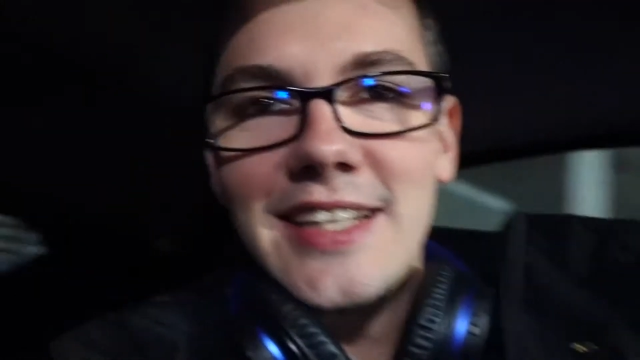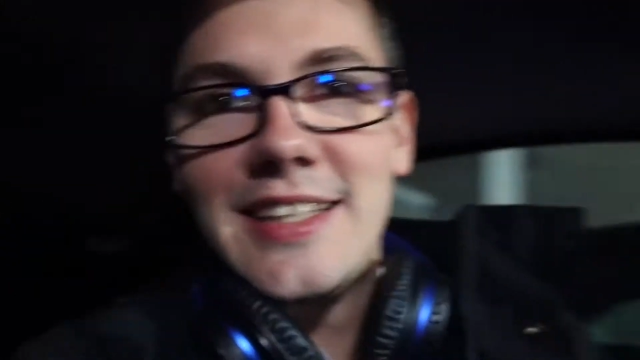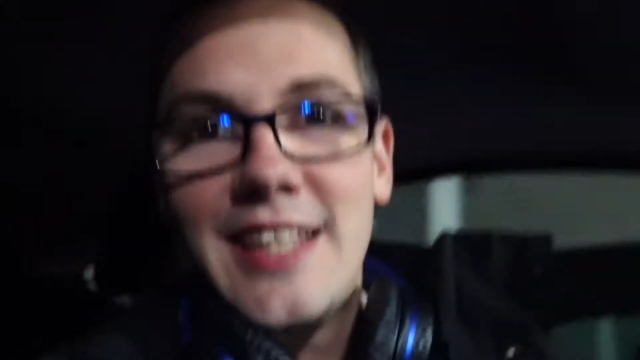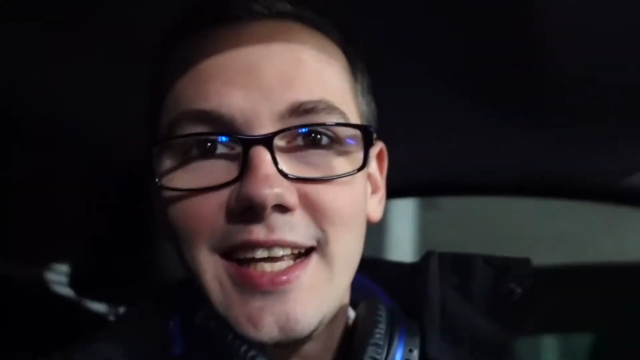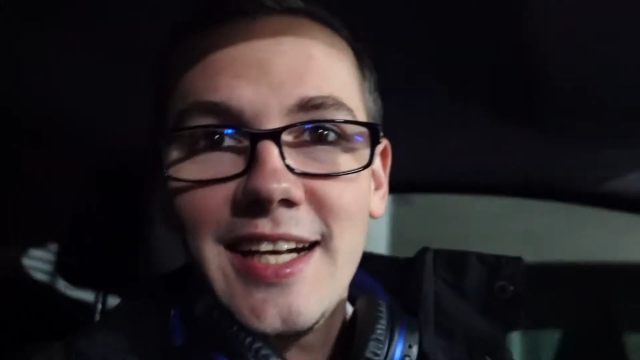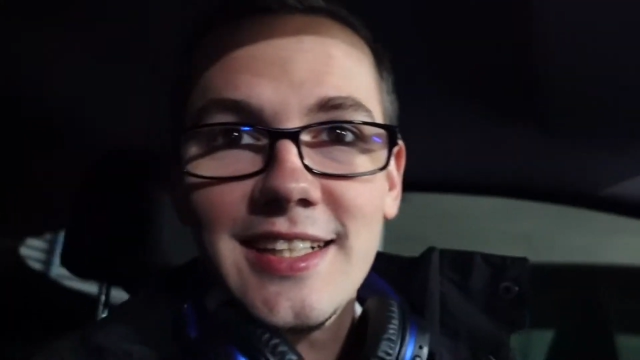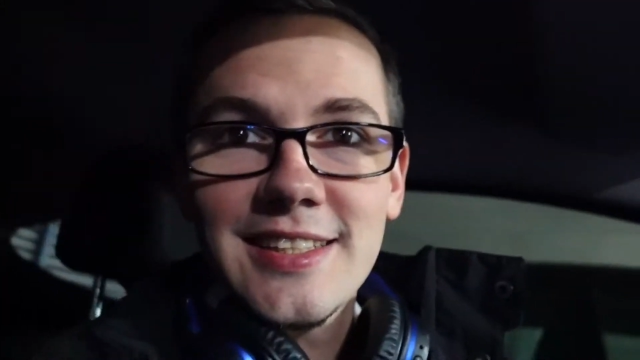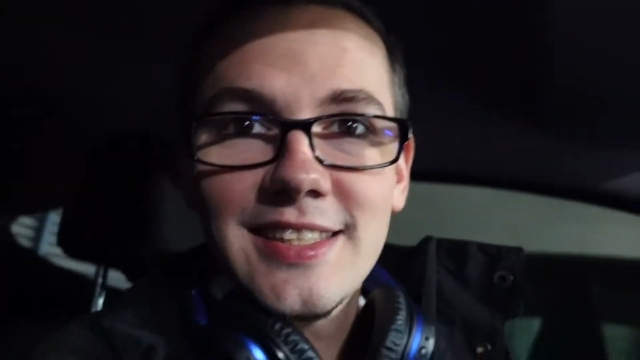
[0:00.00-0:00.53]

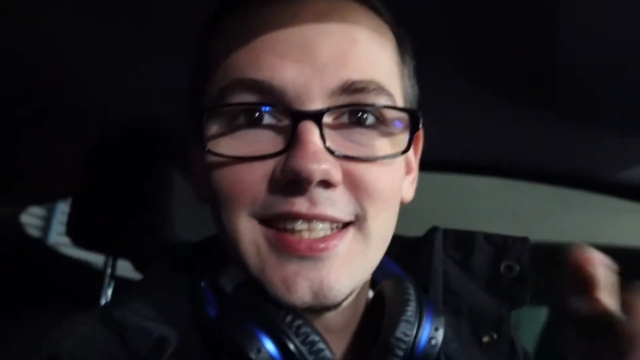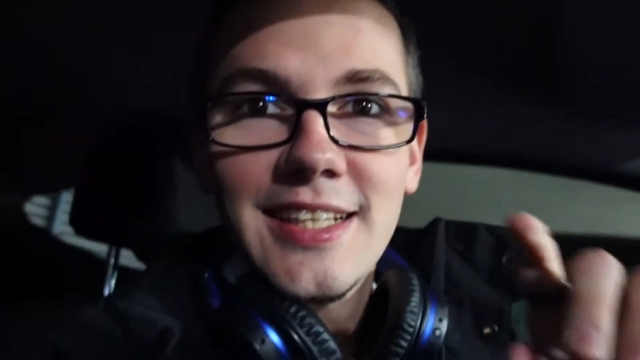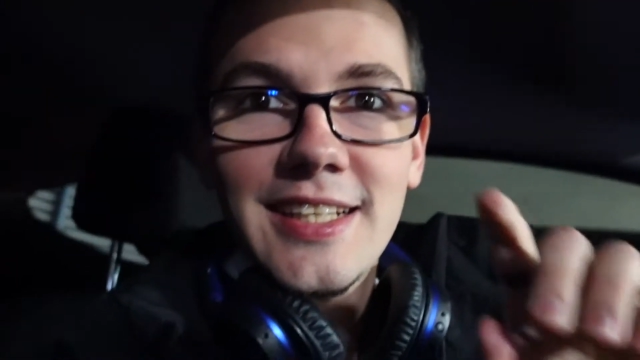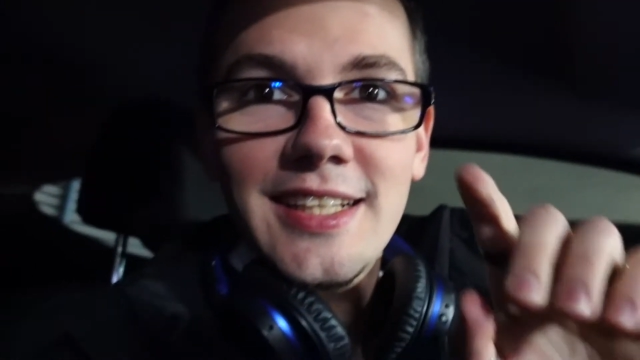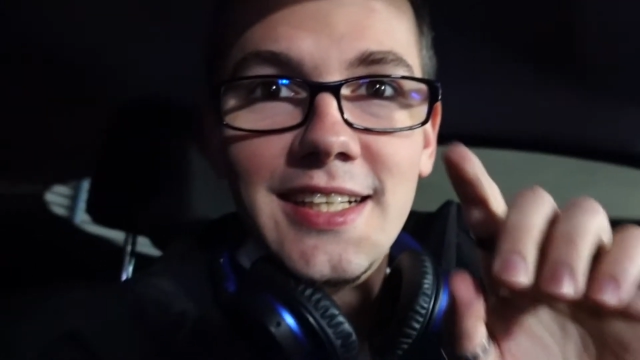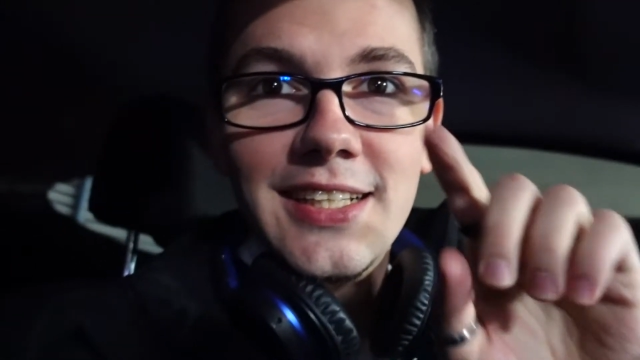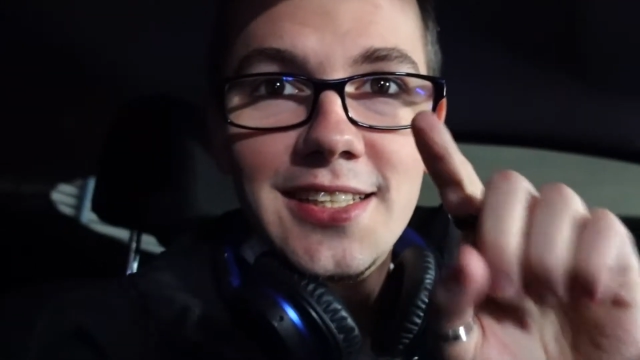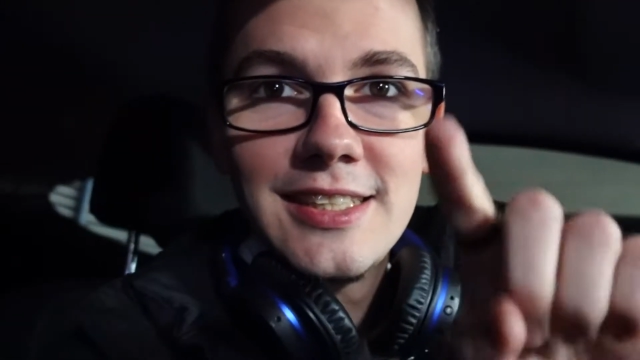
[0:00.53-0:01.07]
Teraz
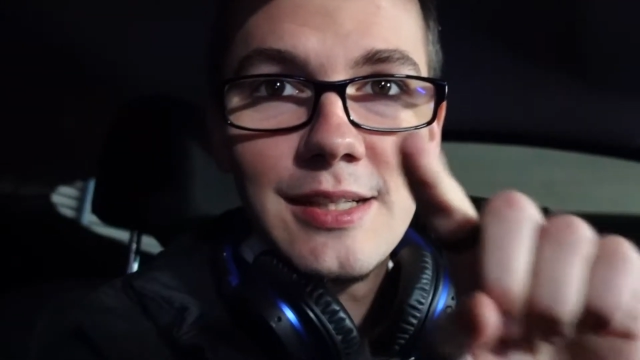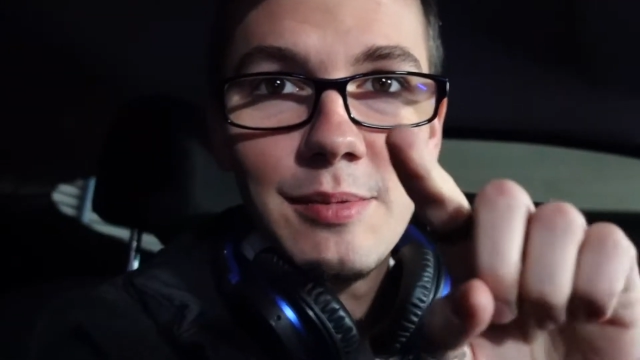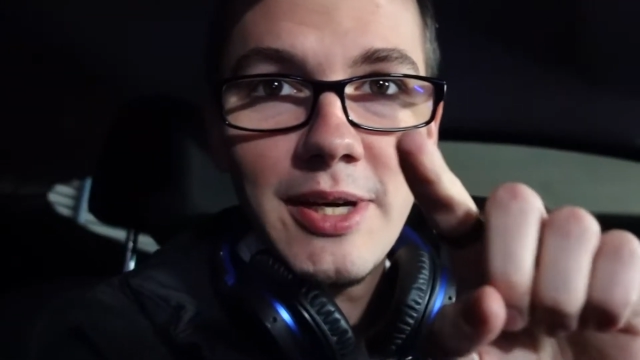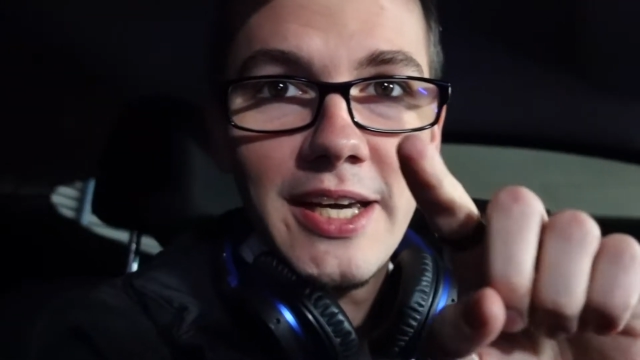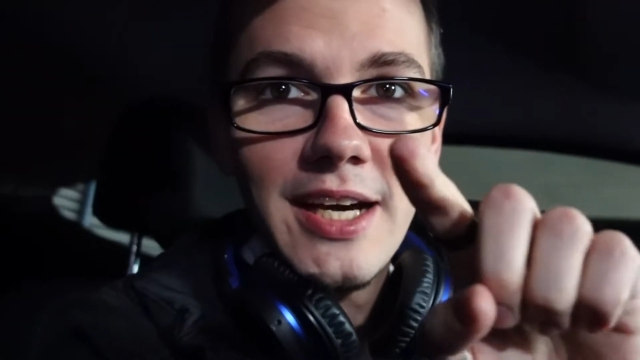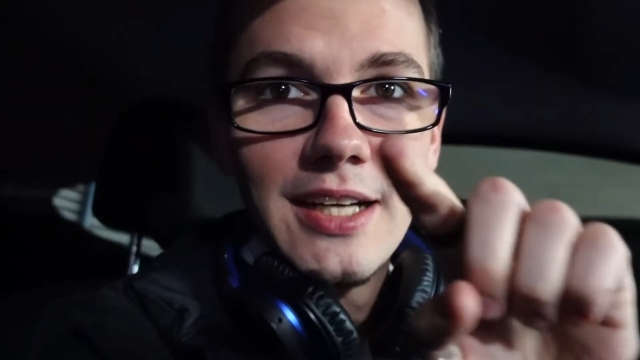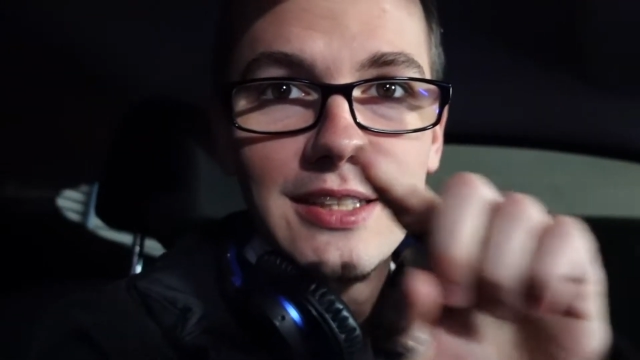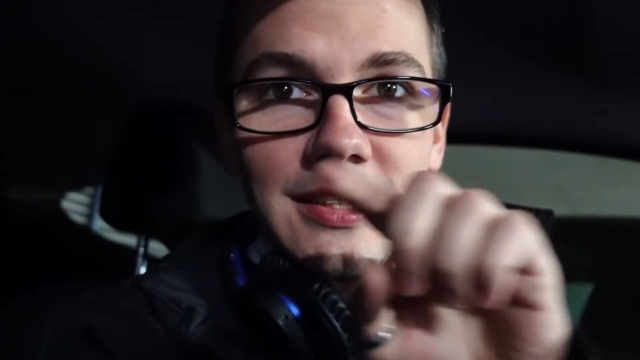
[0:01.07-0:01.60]
trzeba
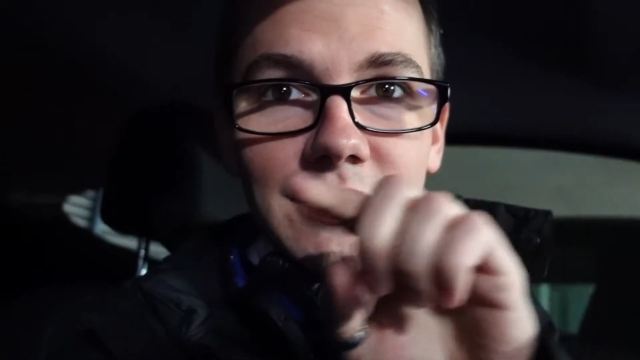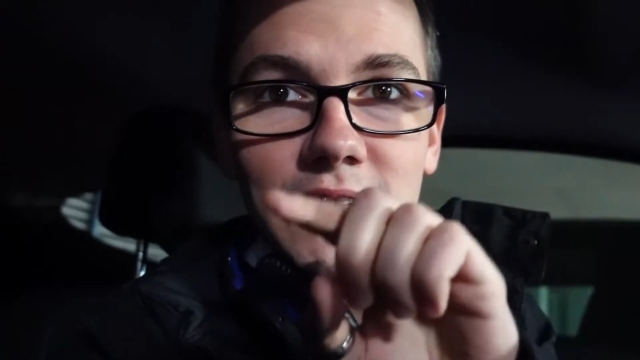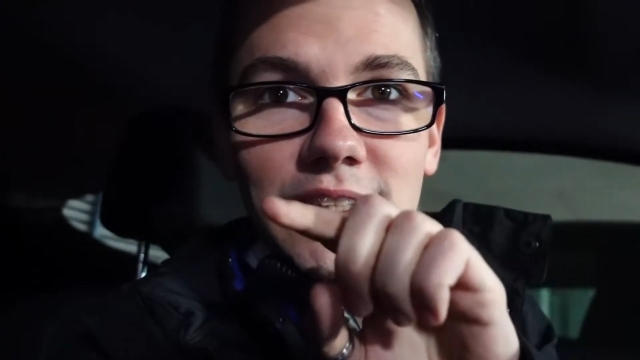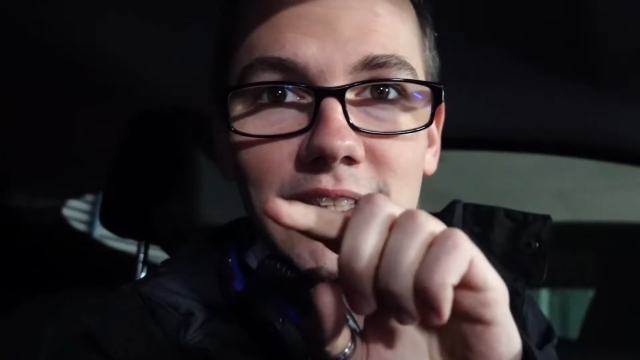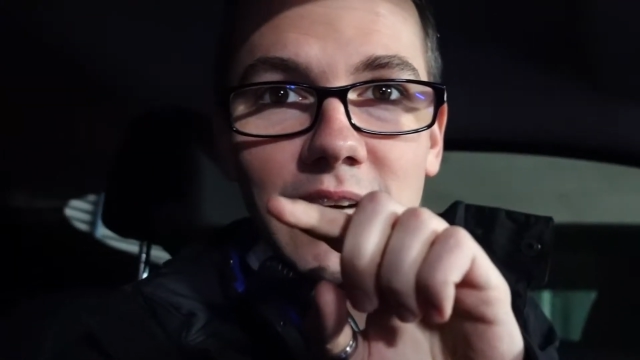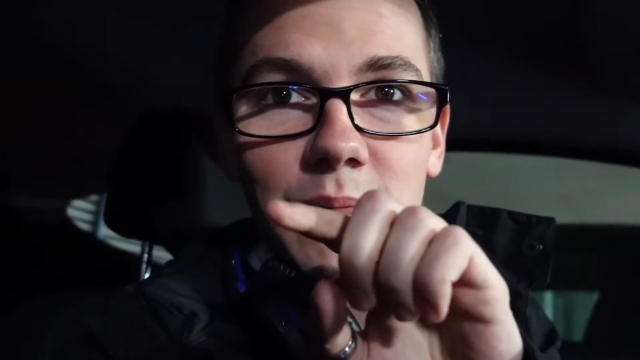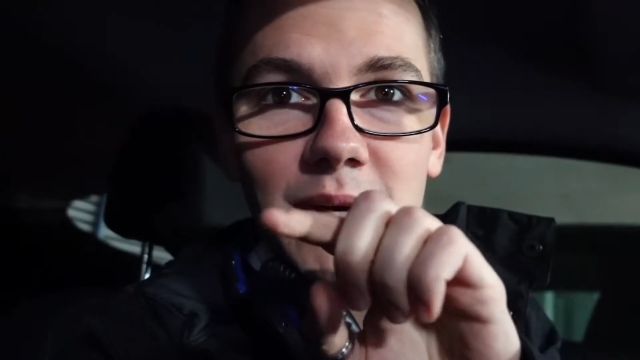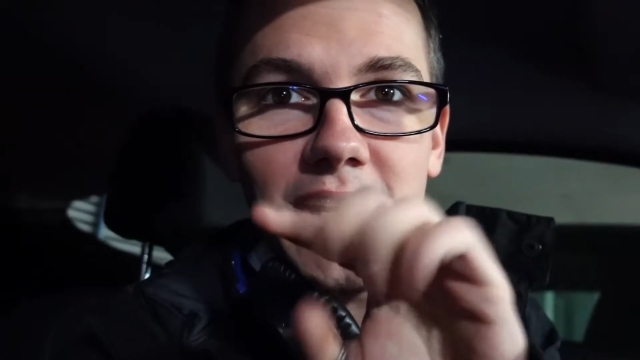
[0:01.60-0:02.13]
jechać, więc
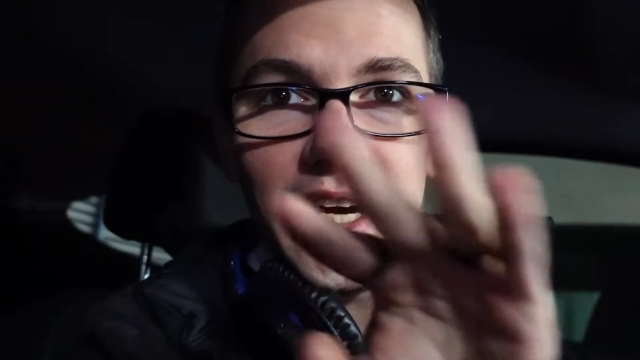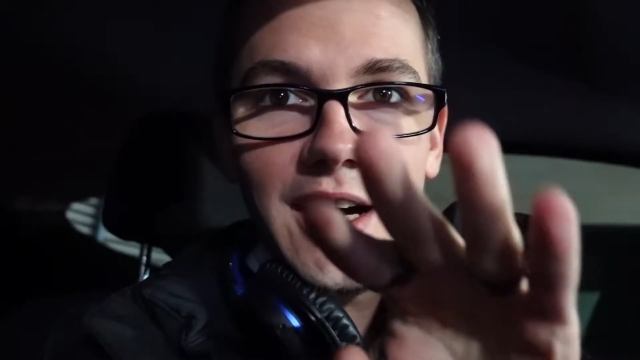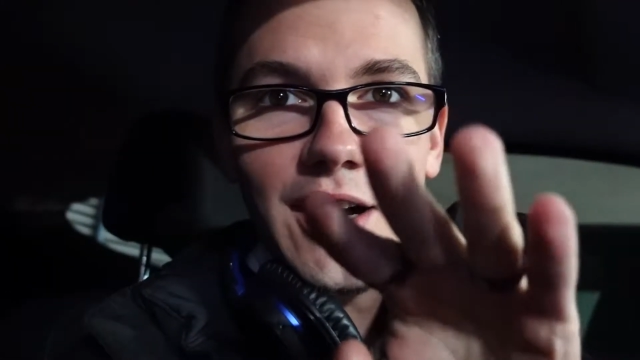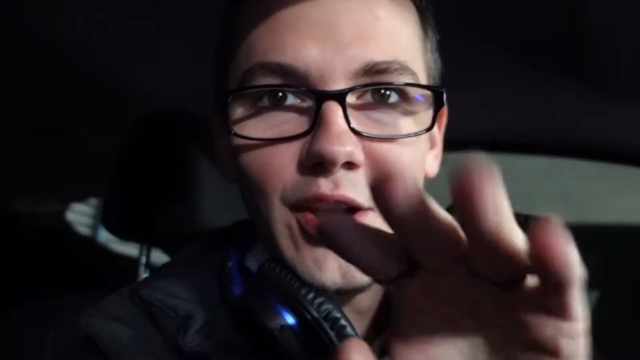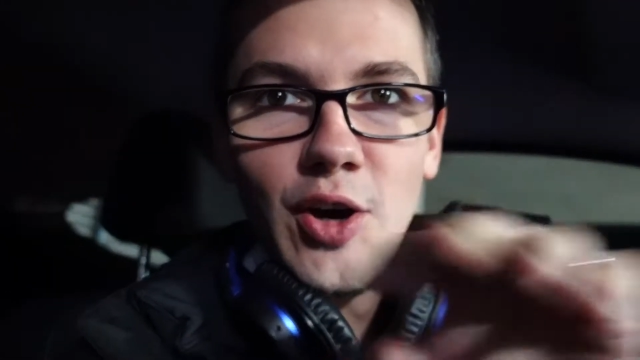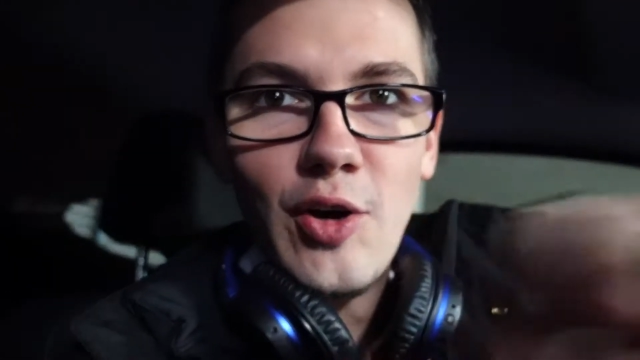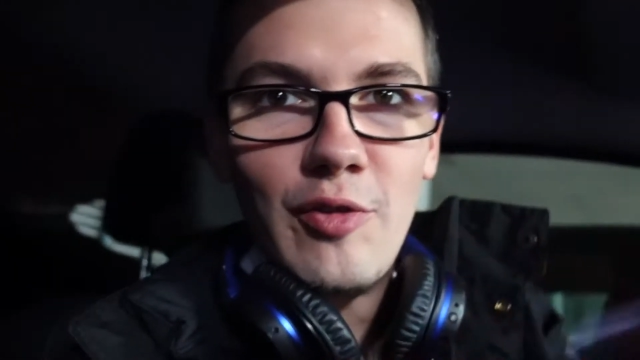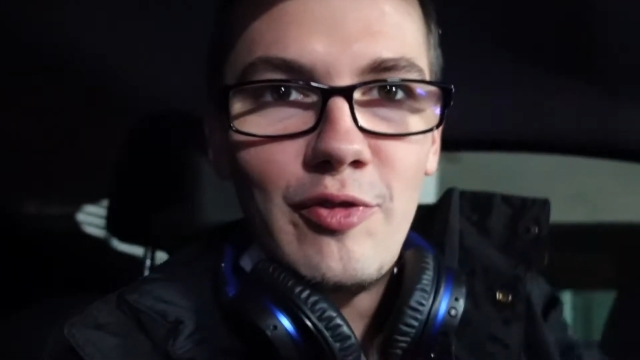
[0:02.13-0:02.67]
kamera
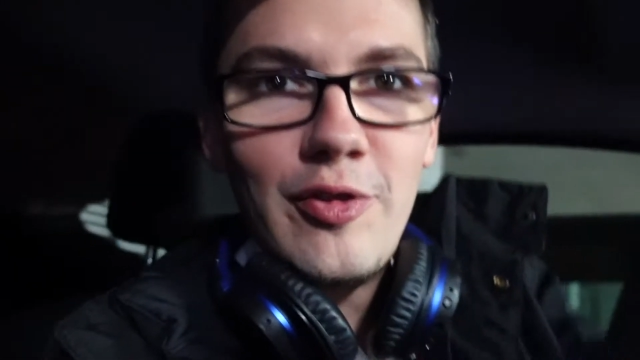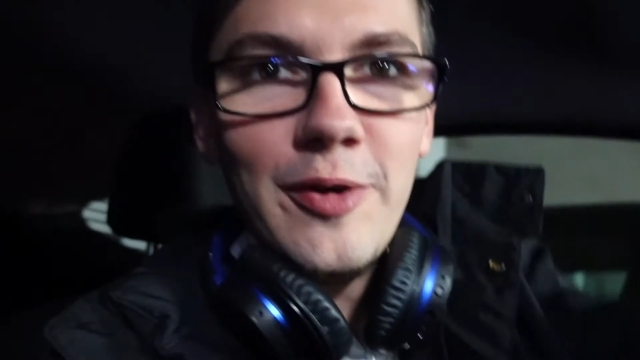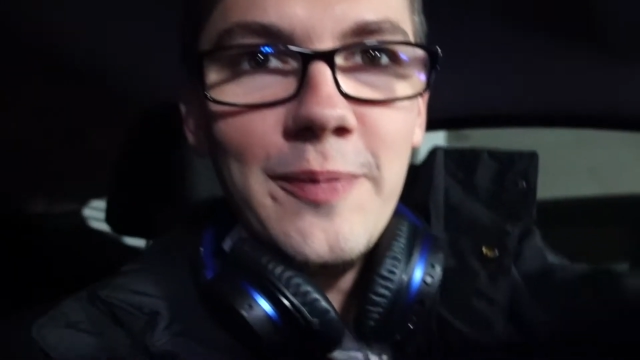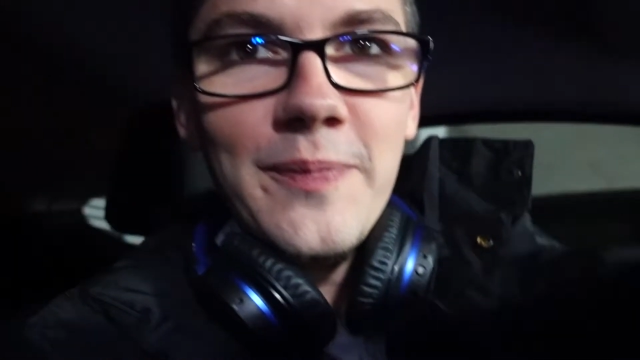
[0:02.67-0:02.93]
off.